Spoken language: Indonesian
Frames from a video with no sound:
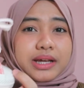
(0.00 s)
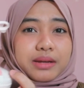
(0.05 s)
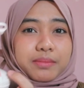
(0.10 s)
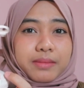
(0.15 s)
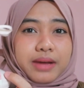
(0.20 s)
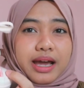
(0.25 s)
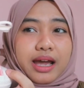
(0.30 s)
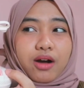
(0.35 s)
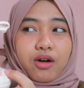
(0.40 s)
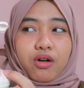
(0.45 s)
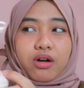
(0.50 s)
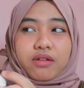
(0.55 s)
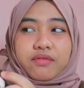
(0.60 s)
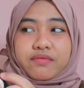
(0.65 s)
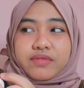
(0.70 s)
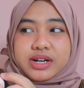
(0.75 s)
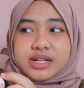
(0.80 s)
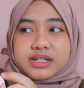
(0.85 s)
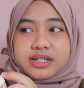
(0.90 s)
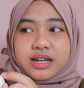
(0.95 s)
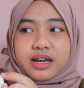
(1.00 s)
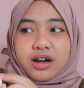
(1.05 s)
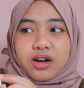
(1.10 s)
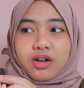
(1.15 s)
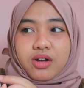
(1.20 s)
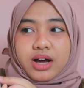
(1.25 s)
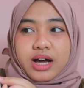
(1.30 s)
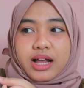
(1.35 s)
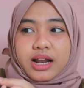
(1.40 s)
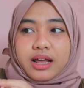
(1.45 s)
mirip kayak converse ya
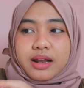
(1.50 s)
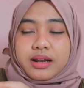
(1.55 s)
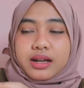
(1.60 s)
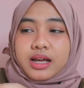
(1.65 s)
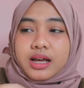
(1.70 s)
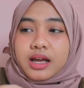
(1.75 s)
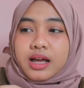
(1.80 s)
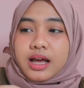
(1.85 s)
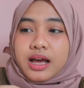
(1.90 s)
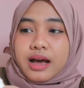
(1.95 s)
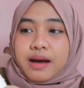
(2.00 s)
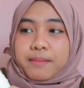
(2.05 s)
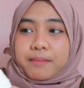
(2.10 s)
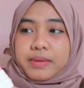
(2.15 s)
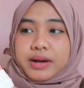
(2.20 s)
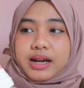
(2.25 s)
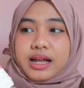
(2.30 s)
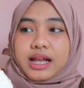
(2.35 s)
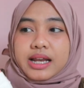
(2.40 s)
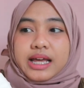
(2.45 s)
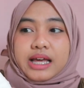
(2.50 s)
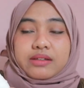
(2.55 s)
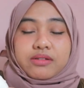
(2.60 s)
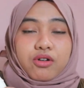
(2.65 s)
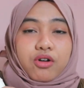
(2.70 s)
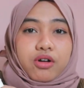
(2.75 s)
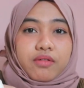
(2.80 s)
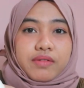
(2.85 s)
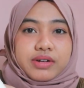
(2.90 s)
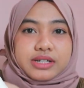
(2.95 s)
kalau kalian pernah
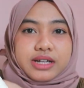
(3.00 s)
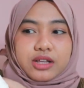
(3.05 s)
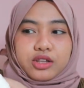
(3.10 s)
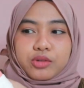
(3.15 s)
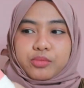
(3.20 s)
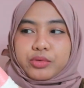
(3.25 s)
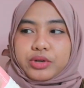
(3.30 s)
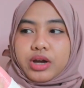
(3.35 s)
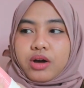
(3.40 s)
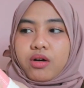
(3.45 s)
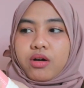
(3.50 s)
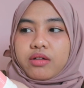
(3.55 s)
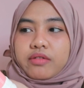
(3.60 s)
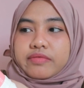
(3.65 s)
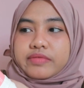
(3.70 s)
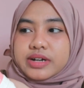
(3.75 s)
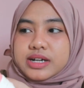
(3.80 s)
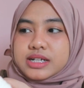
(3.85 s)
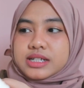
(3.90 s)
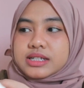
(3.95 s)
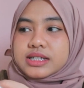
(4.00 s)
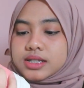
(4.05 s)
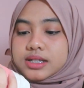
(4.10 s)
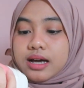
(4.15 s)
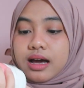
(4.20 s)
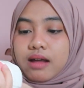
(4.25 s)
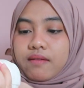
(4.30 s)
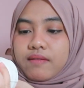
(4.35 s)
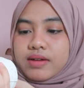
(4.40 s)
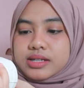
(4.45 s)
lihat converse atau punya converse se
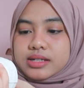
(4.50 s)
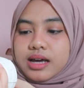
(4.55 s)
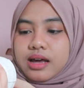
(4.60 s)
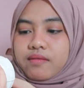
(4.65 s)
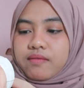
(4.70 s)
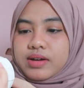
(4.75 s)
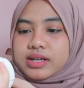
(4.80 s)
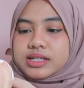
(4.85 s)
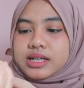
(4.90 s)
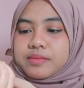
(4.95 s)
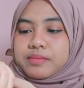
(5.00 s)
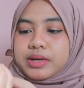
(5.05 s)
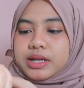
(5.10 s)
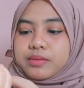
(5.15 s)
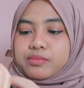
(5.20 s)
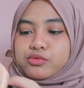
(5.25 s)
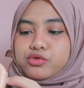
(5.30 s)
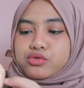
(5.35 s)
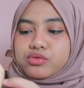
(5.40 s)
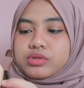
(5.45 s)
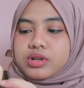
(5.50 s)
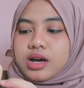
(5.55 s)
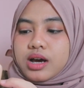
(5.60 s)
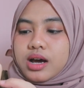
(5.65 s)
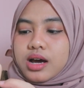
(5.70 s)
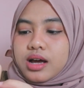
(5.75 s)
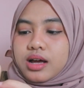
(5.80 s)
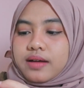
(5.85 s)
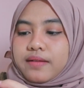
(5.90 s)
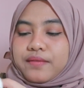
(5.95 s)
kanvas kanvasnya mirip
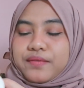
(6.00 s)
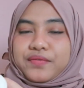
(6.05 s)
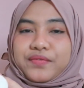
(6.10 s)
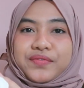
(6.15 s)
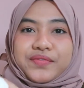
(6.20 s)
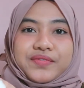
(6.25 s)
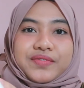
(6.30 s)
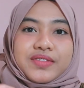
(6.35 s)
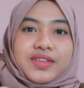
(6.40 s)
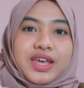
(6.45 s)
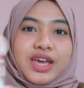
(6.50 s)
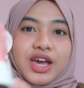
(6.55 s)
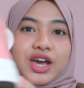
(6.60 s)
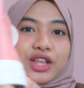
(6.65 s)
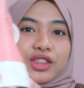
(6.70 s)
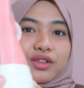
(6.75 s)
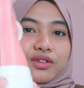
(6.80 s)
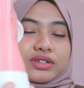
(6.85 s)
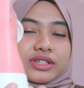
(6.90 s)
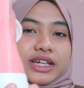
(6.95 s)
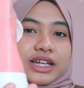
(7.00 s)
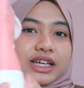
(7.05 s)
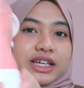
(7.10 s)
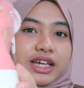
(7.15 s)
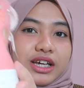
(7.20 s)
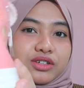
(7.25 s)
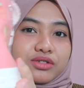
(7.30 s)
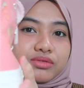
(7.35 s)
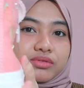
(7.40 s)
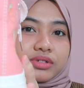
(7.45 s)
juga terus
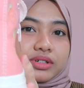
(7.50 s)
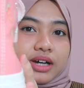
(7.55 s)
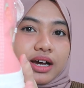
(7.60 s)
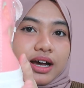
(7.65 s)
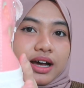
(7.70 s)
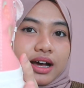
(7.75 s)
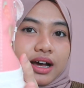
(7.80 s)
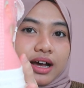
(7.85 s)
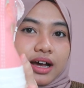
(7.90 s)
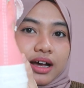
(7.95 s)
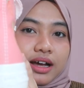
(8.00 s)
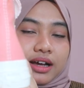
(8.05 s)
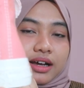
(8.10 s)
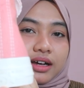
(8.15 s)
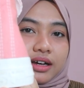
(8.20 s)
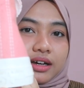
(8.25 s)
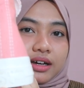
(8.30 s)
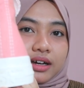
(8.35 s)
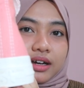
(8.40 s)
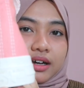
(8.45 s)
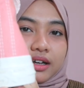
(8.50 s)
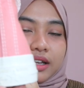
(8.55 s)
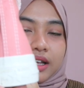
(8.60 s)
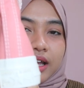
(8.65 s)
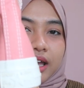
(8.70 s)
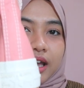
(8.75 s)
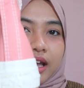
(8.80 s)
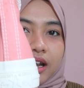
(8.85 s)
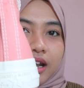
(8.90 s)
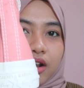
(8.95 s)
ininya juga uh,
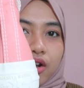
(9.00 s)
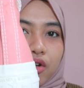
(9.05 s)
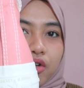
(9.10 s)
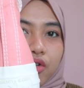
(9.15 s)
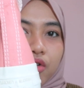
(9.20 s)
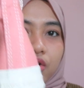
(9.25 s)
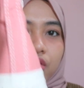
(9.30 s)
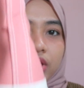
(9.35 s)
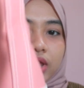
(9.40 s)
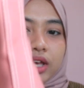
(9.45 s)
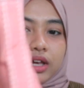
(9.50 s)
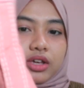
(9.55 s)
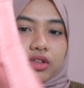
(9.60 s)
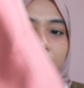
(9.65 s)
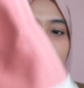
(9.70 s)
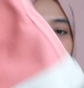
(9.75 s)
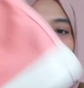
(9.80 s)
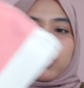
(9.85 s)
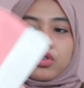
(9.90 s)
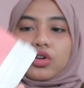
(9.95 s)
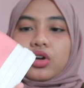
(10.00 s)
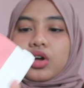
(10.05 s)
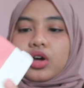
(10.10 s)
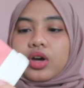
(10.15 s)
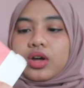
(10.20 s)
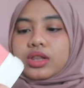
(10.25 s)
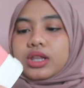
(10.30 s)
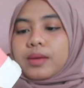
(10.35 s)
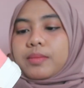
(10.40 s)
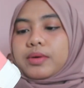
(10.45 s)
dia kayak ada logonya gitu
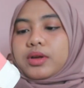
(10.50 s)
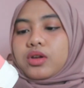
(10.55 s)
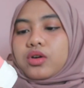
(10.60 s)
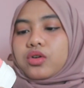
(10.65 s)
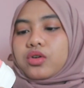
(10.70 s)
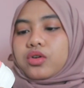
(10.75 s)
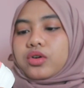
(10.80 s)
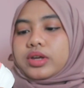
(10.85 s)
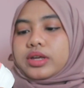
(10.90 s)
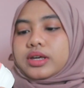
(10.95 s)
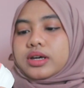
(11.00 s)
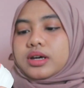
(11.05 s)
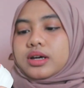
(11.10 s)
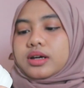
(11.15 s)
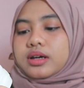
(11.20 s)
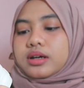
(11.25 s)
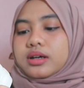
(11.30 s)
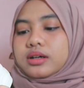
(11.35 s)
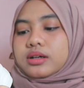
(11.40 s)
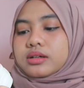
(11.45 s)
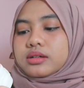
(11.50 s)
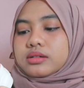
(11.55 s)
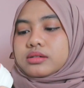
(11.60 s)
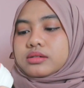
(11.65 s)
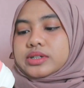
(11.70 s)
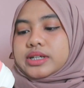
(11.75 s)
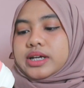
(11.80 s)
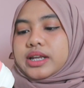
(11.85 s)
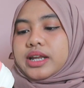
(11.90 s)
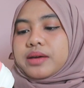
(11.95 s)
tapi logonya
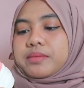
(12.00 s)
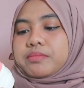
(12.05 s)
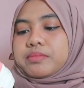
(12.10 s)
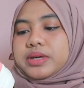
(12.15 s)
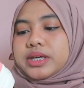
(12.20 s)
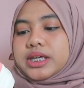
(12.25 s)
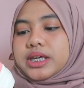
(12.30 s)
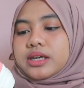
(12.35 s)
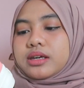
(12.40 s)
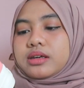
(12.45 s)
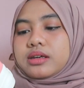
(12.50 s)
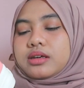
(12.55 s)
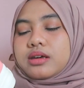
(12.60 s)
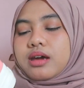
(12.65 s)
tulisannya Being